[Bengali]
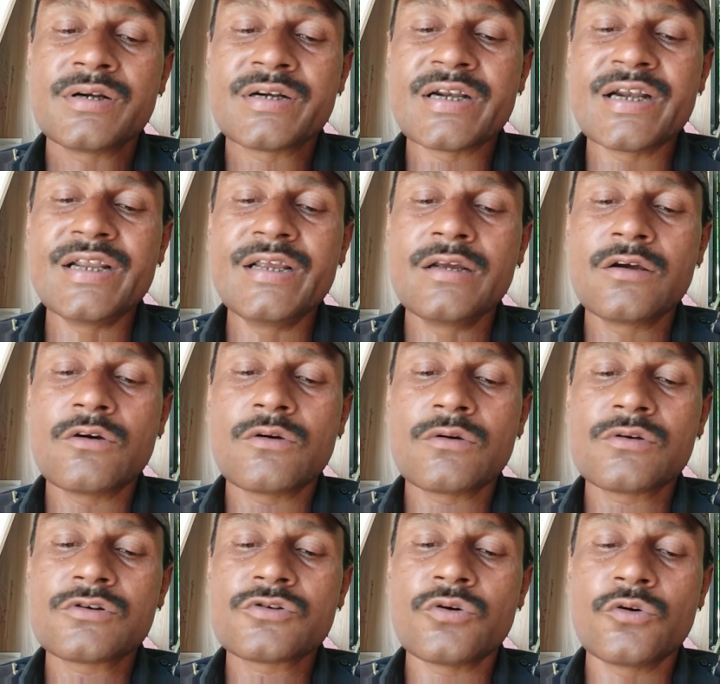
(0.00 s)
ট্রেডিং
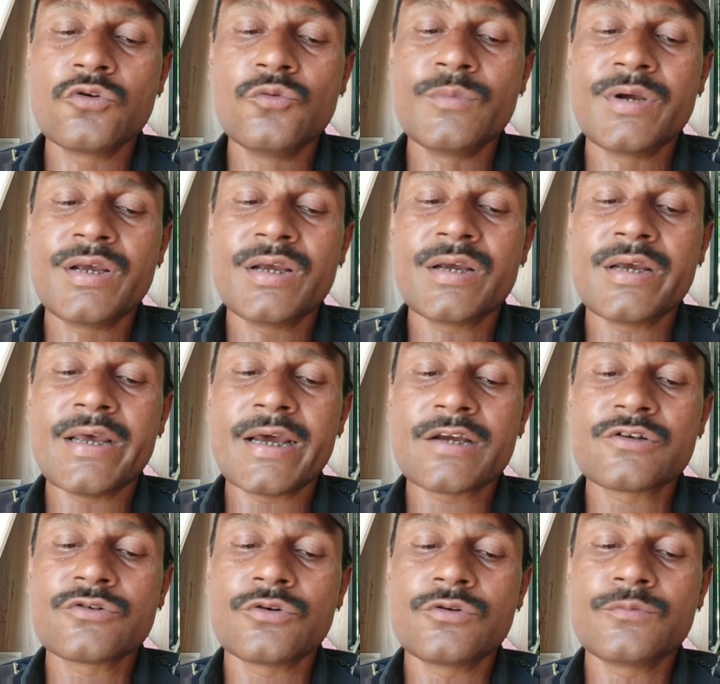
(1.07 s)
শোরুমে
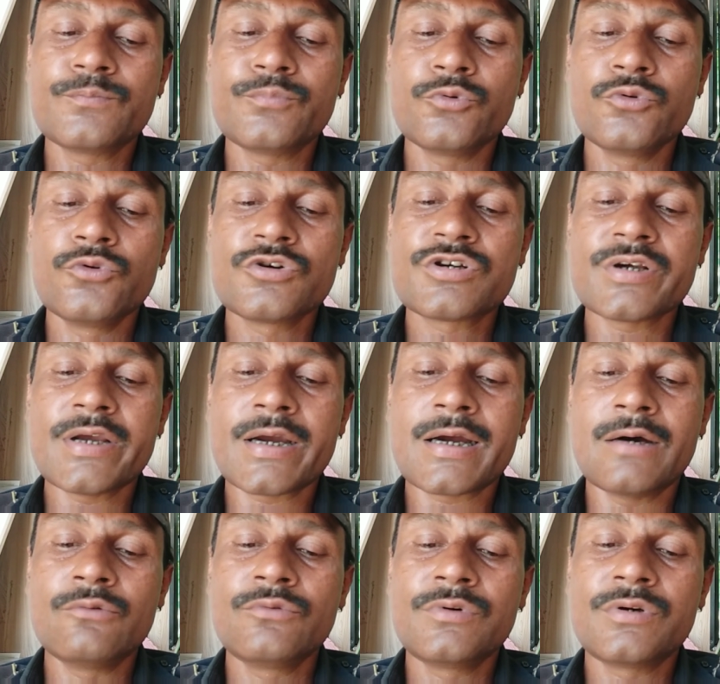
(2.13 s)
একজন পুরুষ
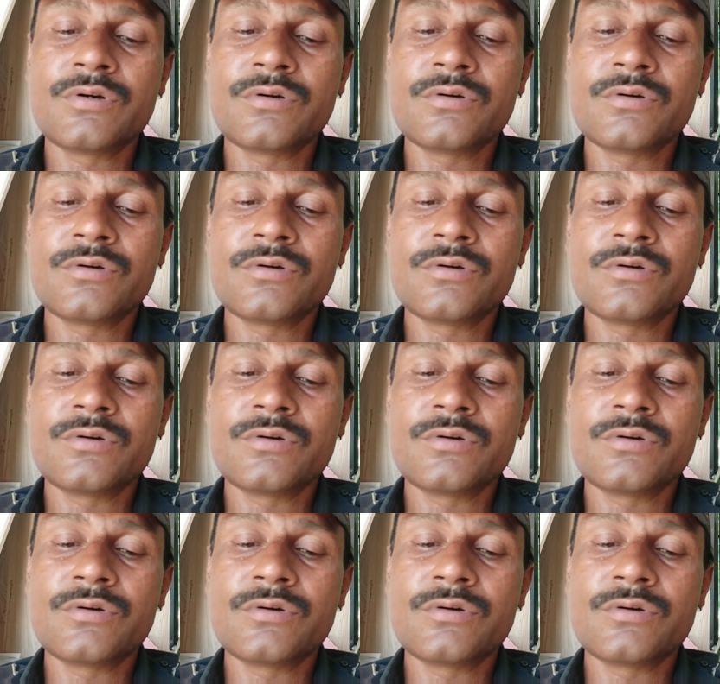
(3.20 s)
অ্যাকাউন্ট